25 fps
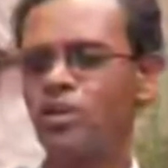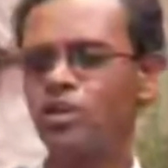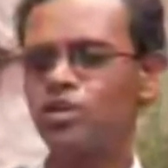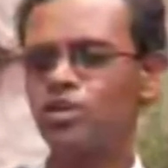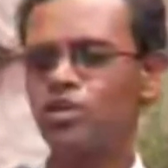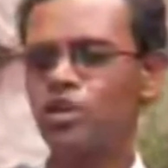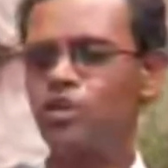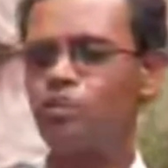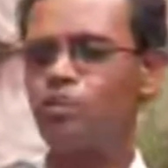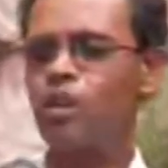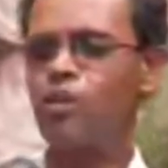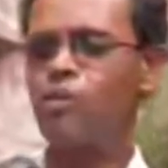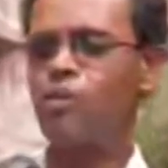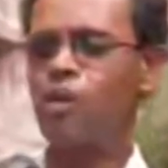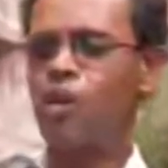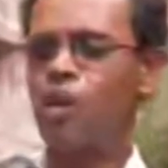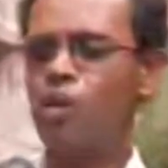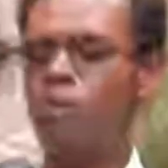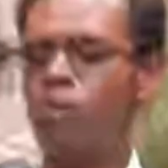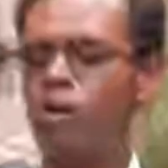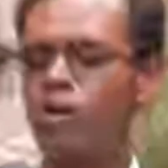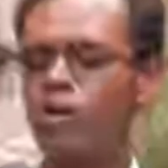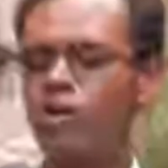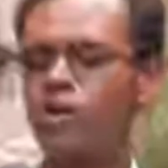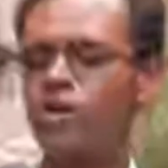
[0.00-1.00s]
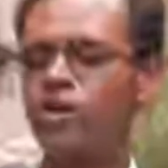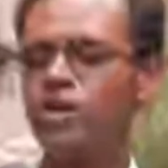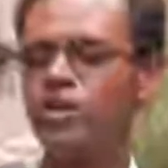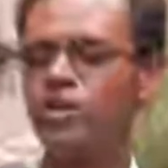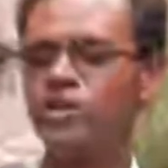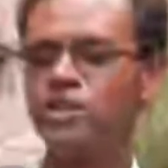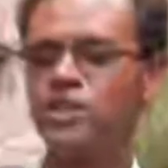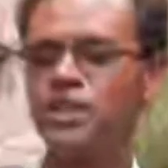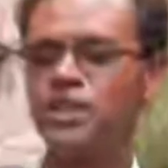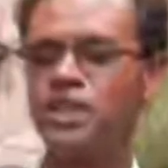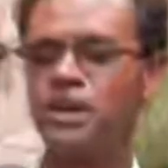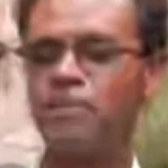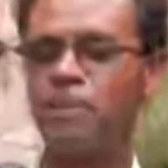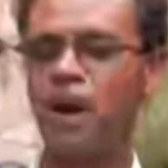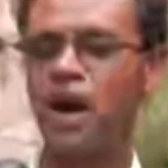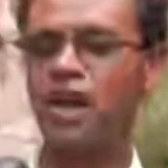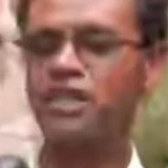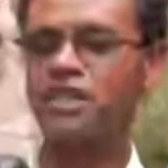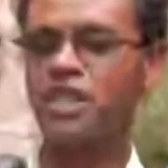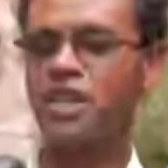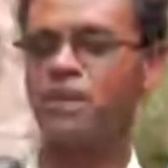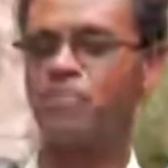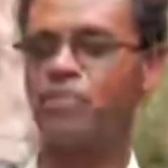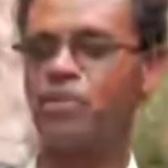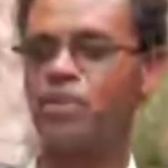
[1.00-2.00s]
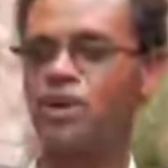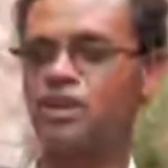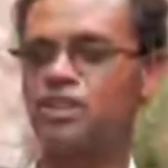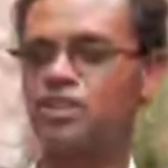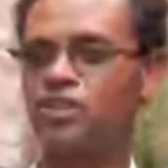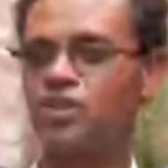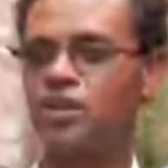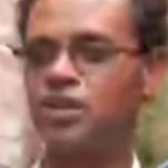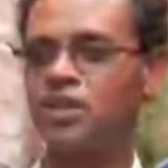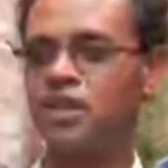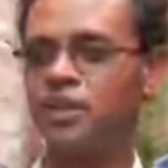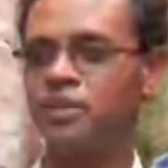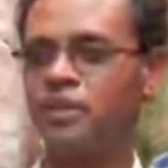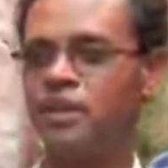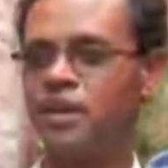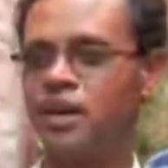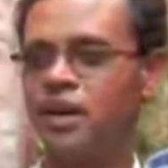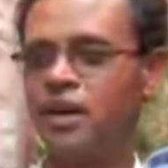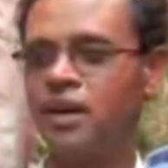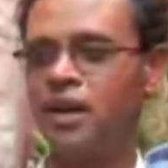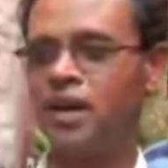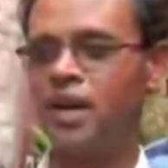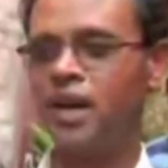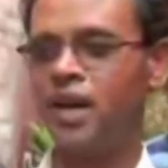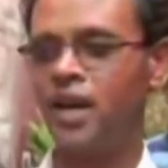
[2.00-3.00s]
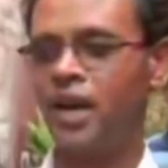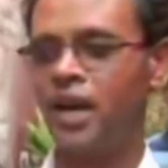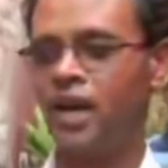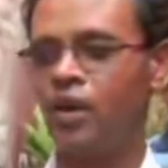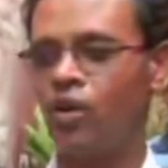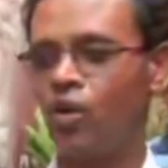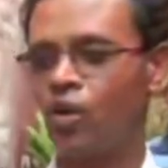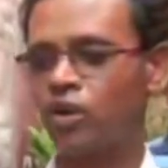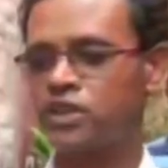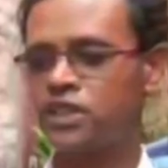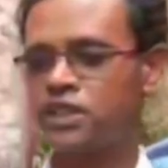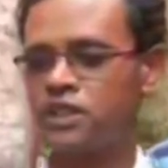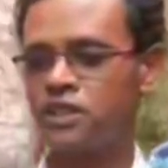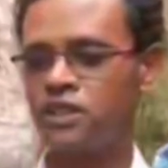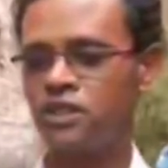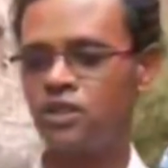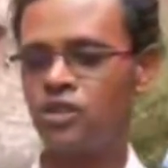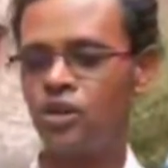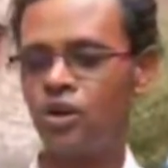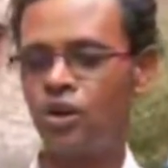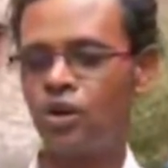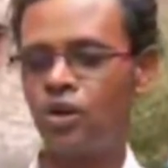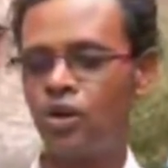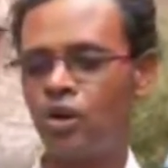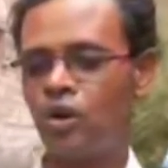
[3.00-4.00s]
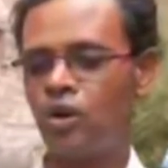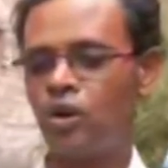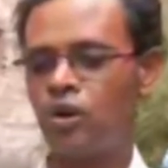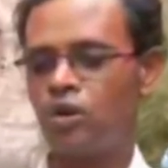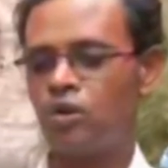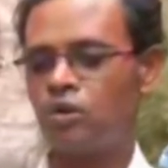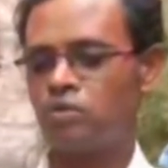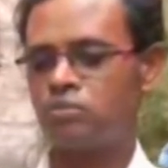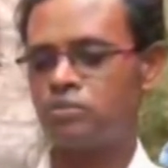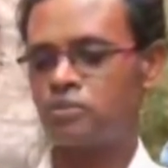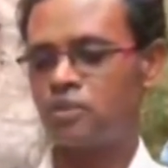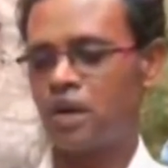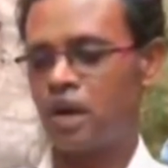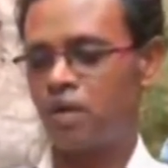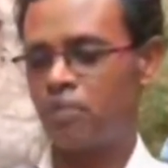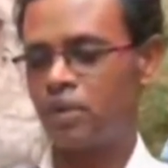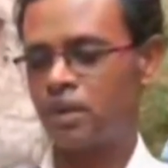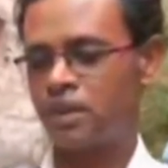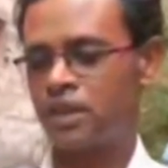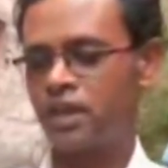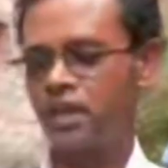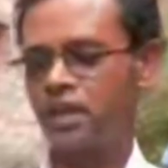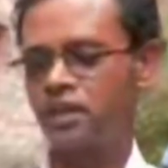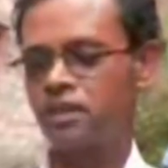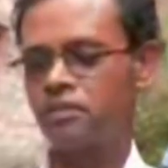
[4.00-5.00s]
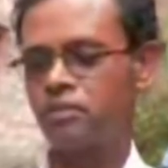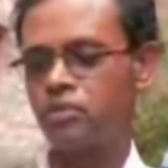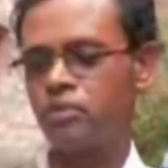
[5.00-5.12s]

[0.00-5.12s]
অসম্ভব অবর্ণনীয় যেটা ভাষায় প্রকাশ করা যাবে না এই অচিন্ত আমাদের